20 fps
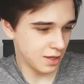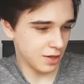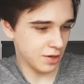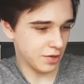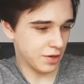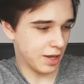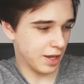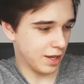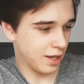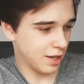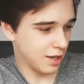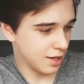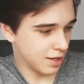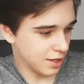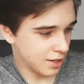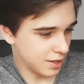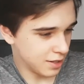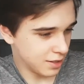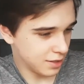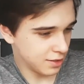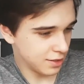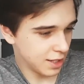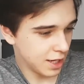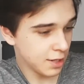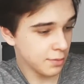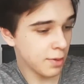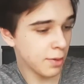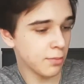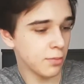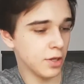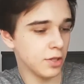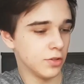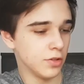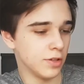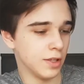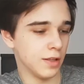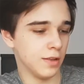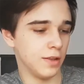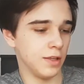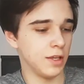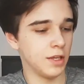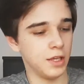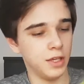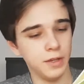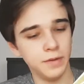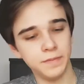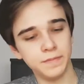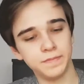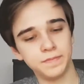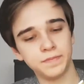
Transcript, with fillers: Ok, dalej mam moje notatniki.